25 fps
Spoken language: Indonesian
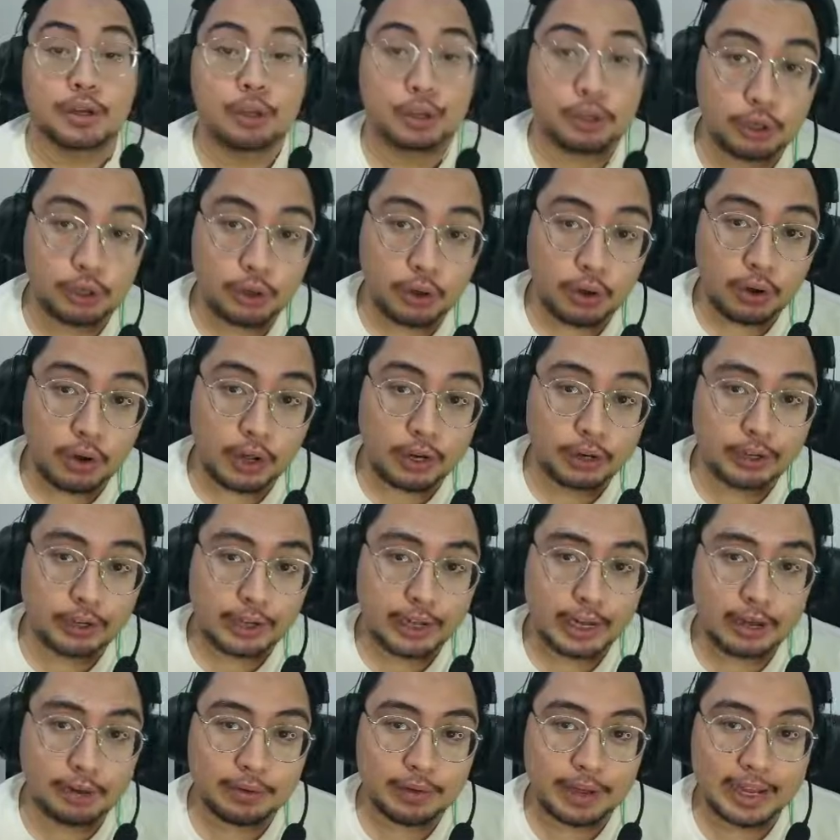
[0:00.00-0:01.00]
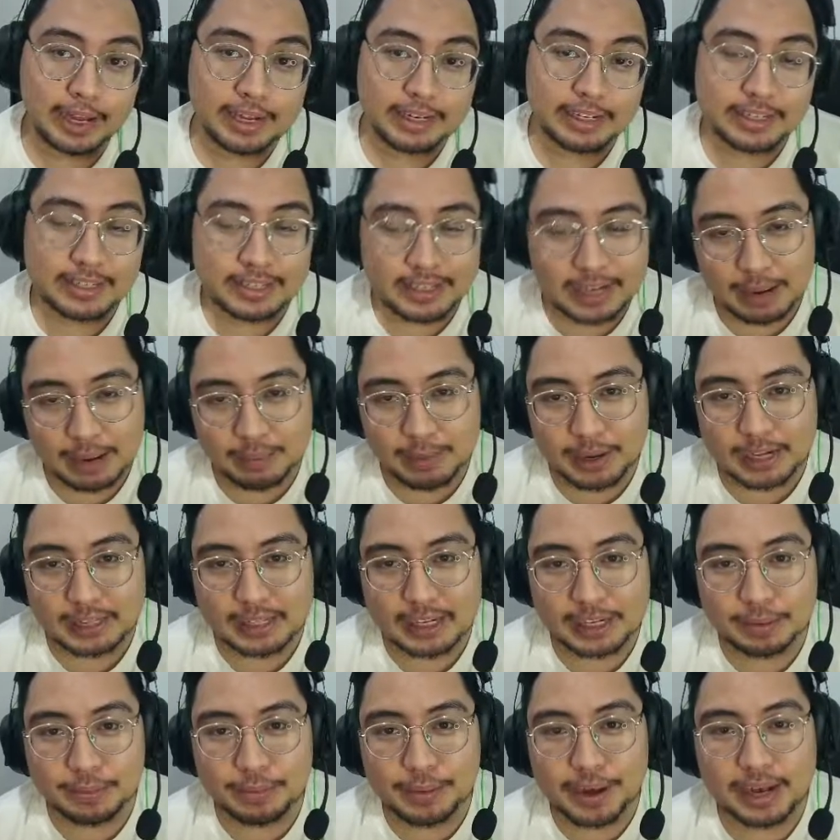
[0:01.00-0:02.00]
Yo halo kawan, selamat
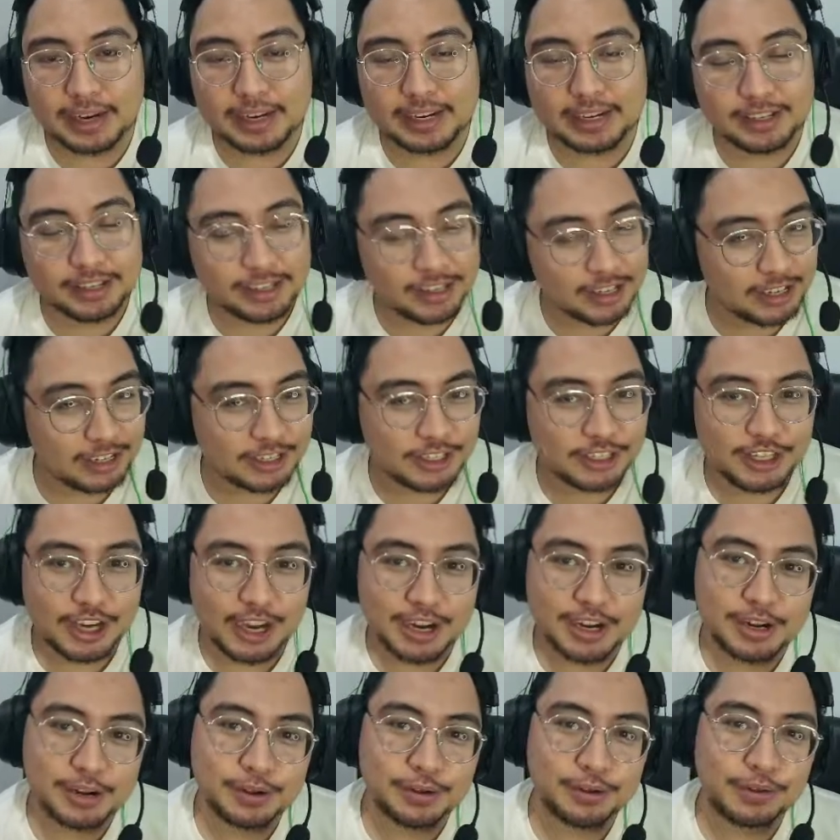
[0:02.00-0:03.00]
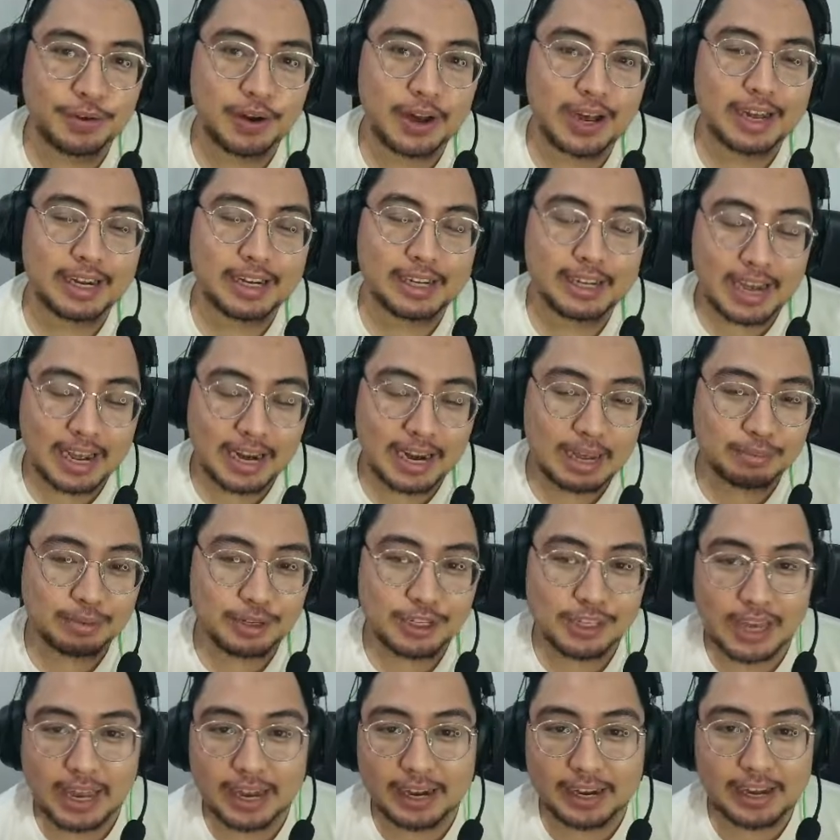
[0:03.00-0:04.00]
datang kembali di channel gua dalam
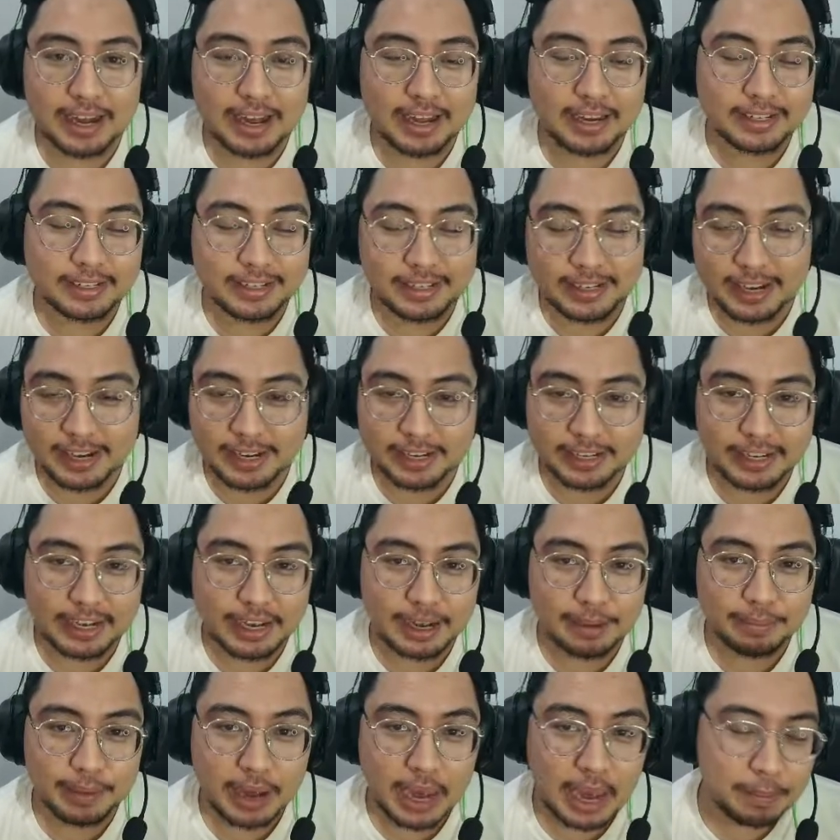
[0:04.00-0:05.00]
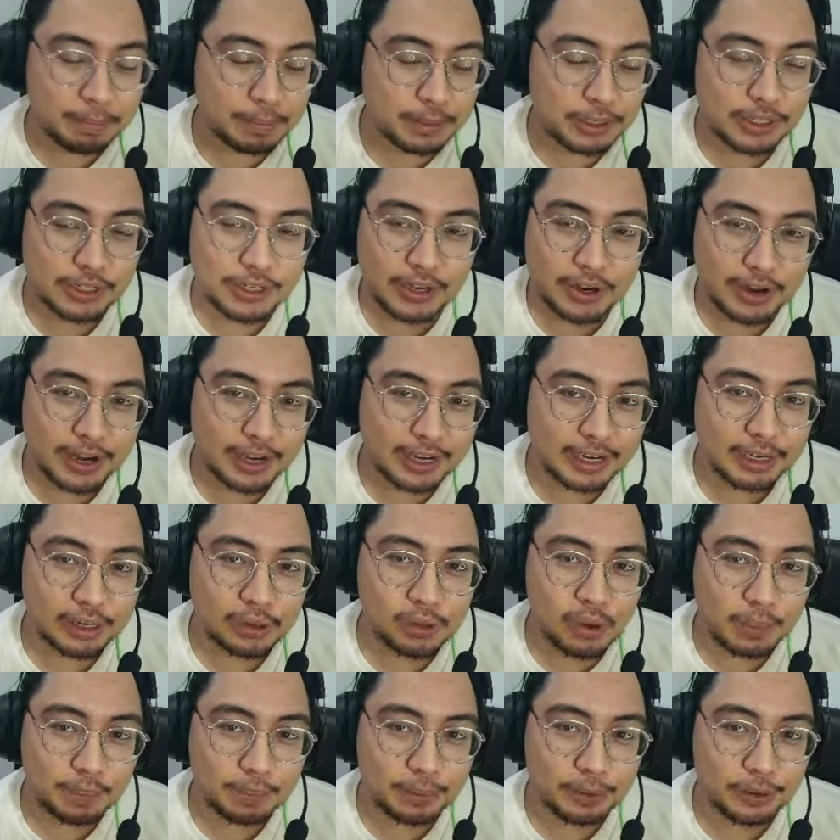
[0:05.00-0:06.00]
serial Diary Game episode
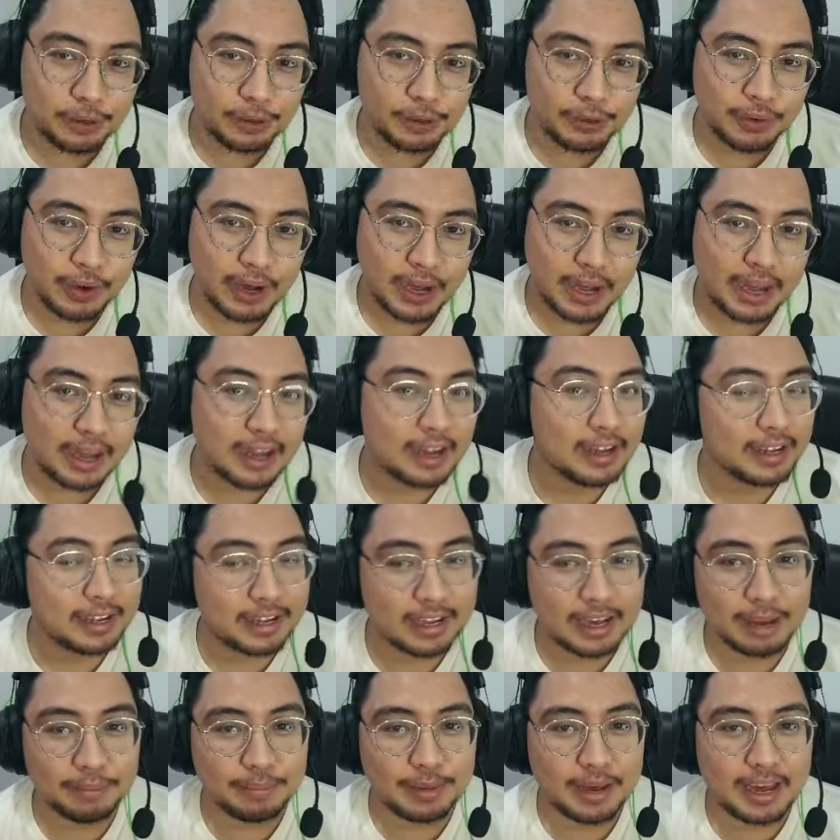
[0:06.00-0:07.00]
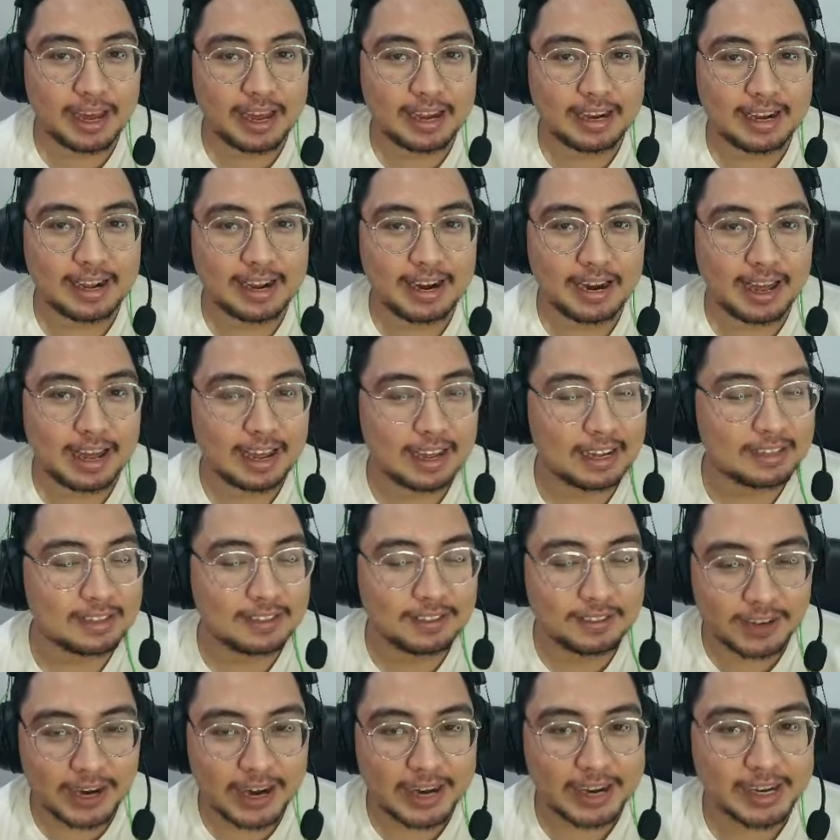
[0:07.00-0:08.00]
ke-22 Game yang adalah
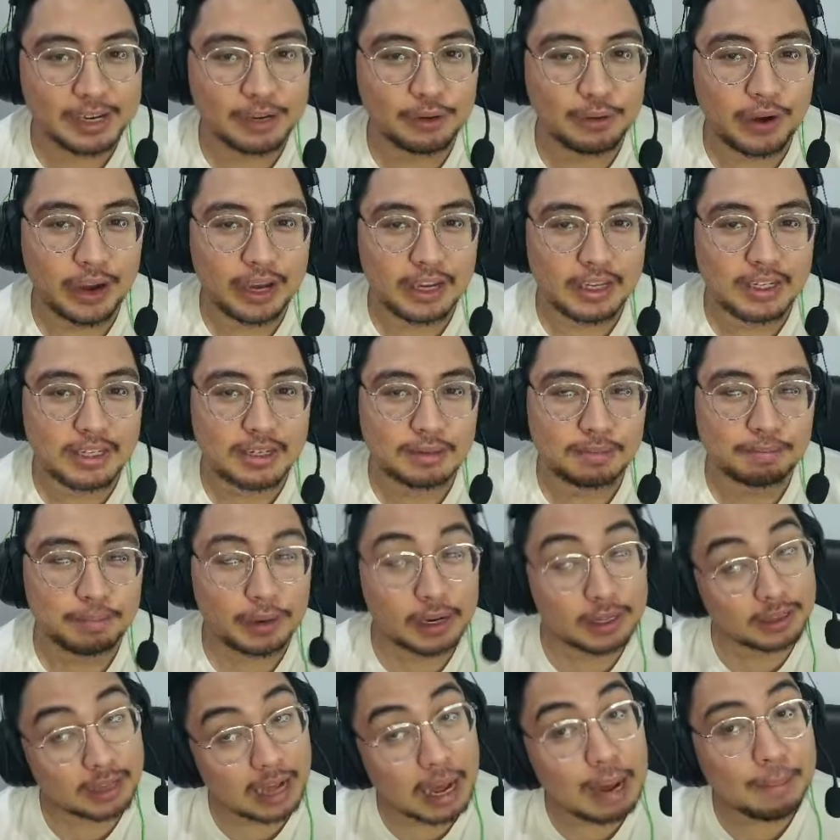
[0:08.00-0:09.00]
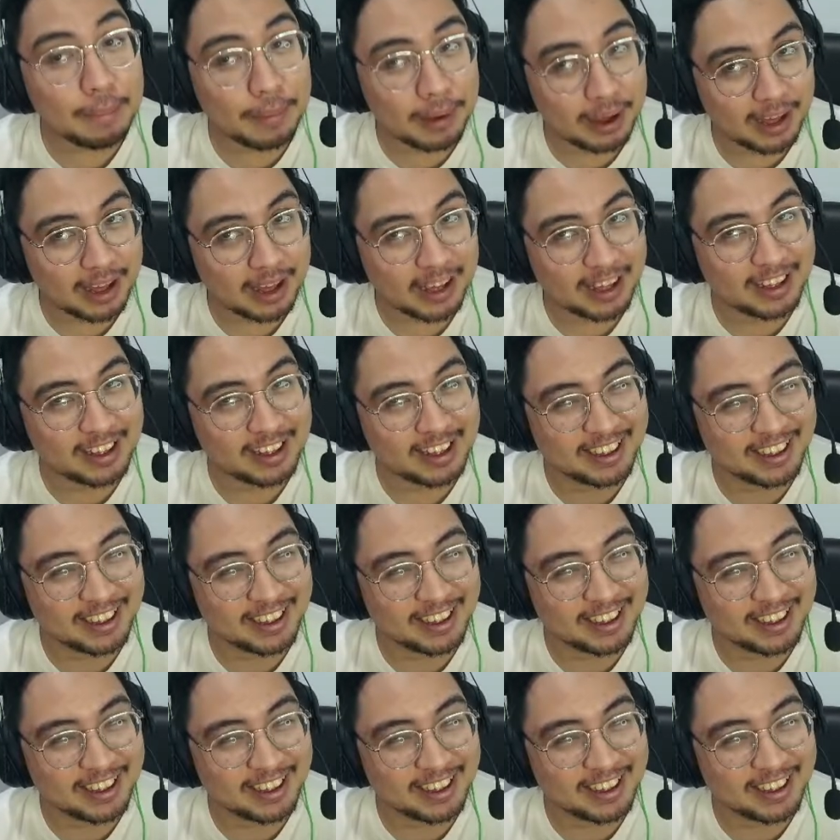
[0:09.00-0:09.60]
Dragon Quest pertama